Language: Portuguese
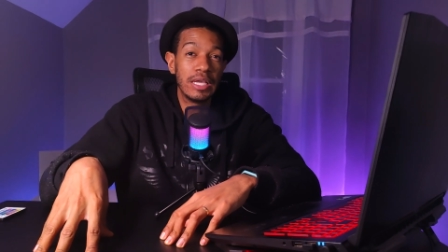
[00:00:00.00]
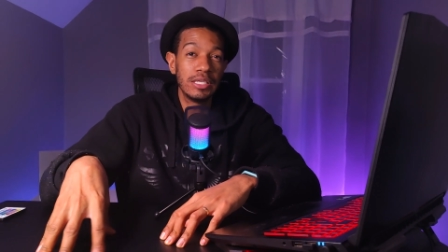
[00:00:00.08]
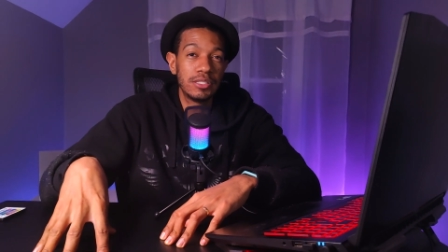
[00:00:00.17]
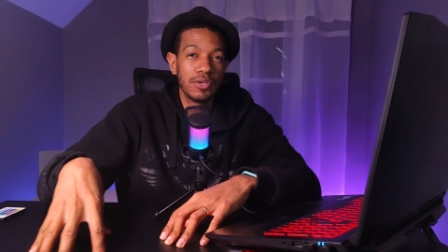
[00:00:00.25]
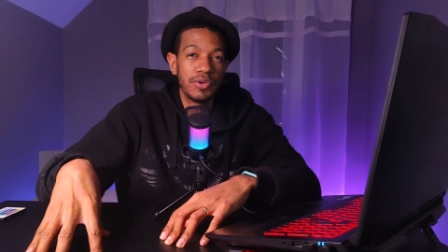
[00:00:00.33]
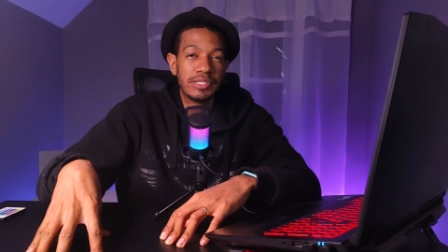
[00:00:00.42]
que
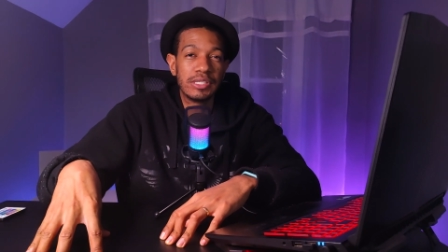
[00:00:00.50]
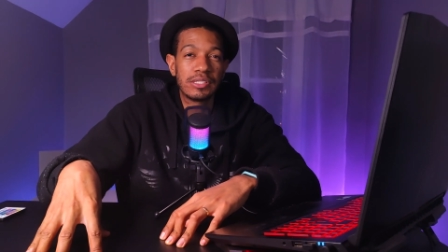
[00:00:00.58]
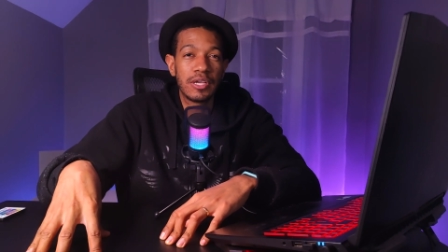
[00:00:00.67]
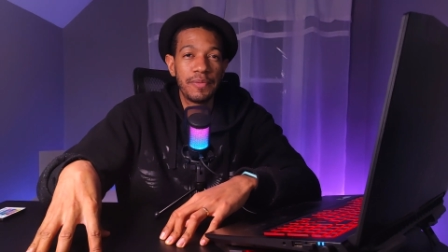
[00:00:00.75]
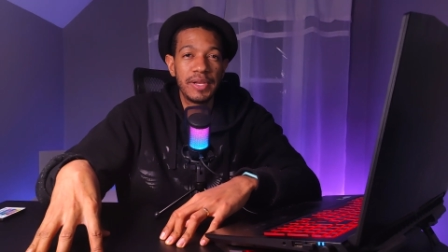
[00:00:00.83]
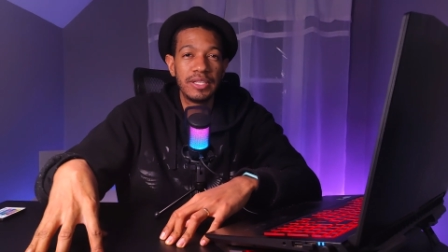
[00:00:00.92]
são essas
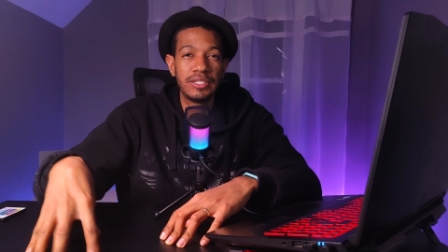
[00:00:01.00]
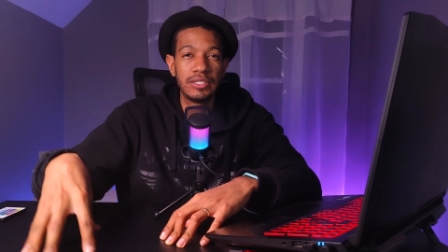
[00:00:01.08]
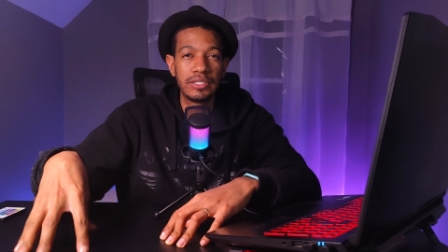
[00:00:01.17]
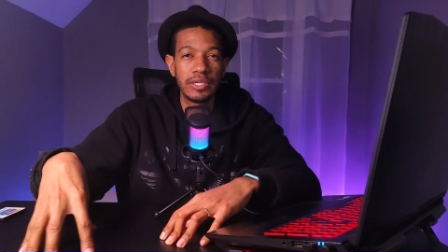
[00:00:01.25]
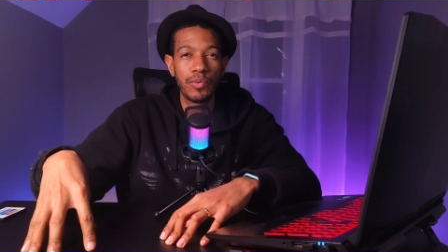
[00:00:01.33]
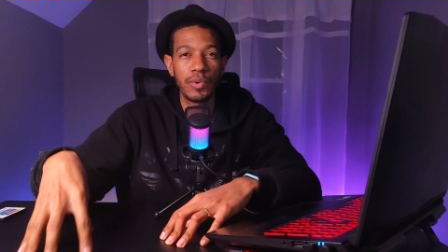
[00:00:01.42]
câmeras de
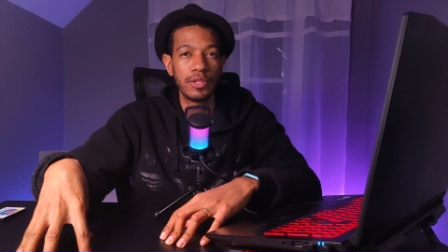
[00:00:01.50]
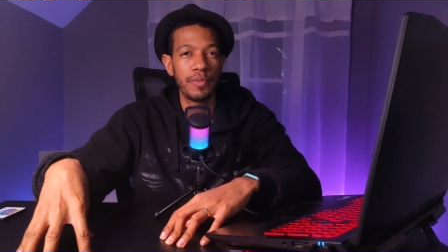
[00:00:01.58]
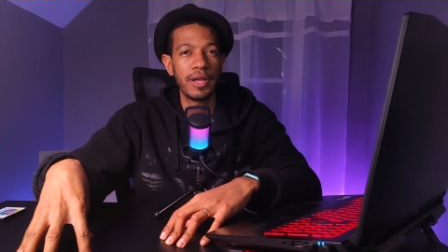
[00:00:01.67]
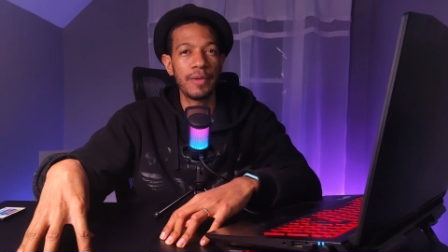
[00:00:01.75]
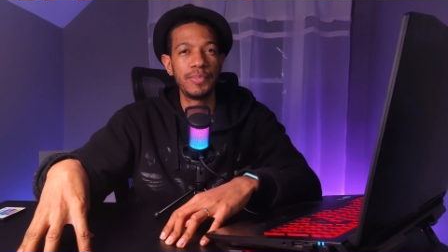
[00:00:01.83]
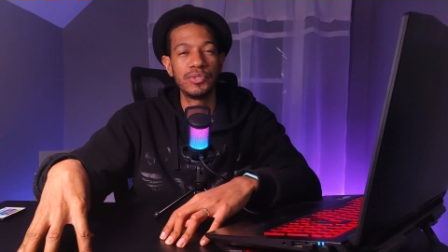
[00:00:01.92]
50
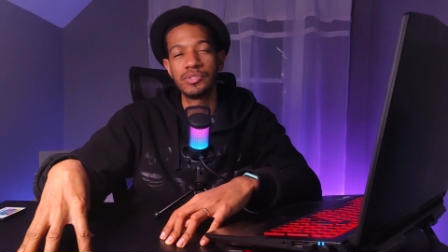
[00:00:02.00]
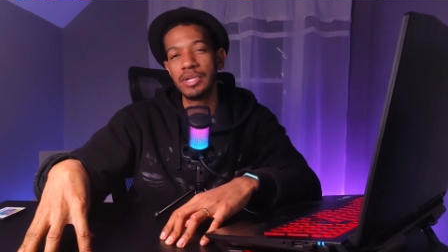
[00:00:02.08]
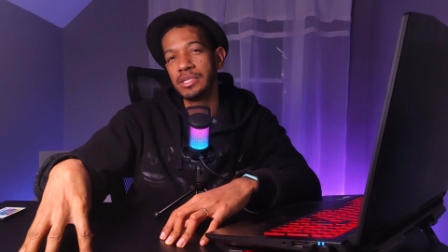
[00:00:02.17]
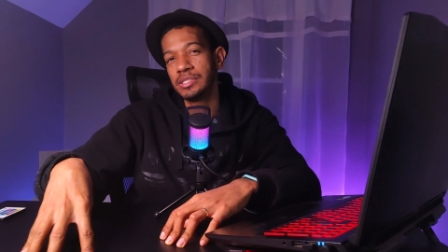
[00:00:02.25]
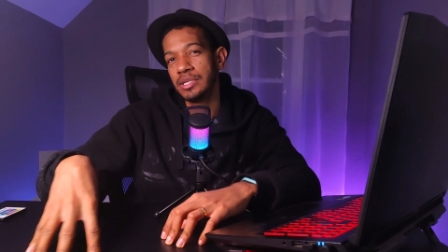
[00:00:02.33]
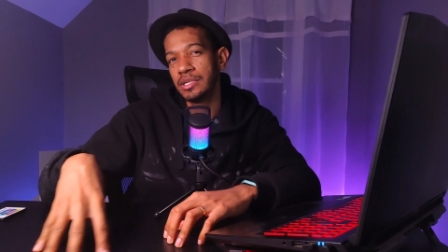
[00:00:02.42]
megapixels
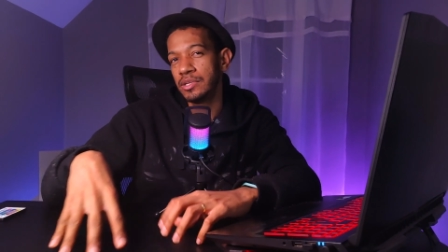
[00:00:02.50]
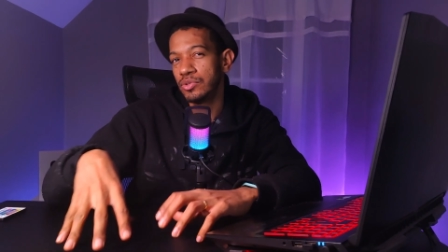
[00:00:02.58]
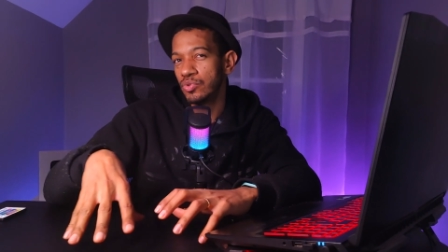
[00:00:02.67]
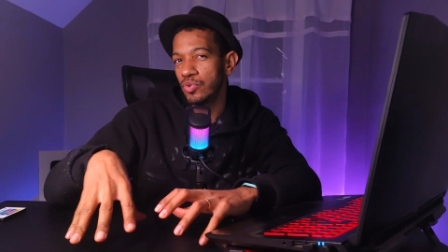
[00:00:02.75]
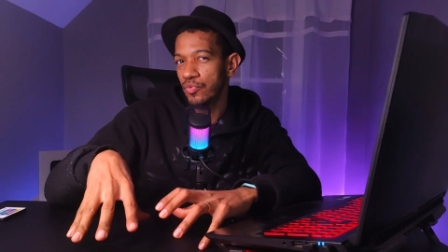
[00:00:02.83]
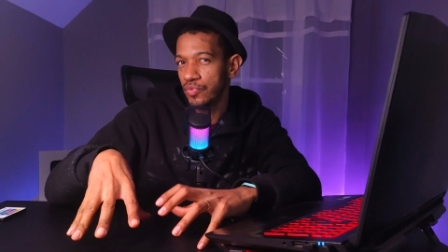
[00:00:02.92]
traseira que eu
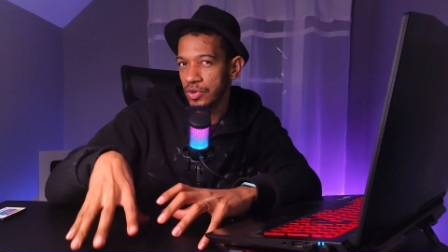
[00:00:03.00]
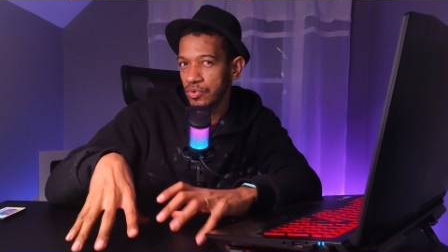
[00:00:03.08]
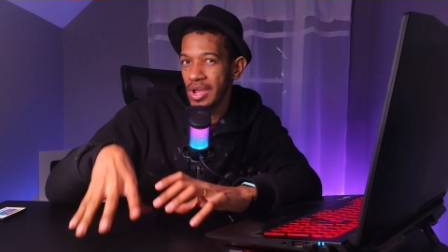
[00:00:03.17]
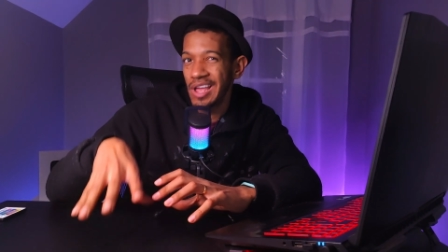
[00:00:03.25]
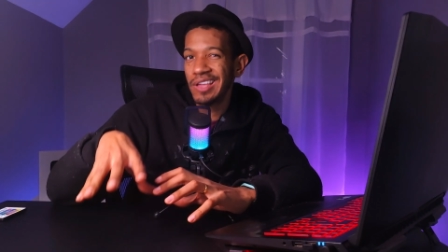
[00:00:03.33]
estou vendo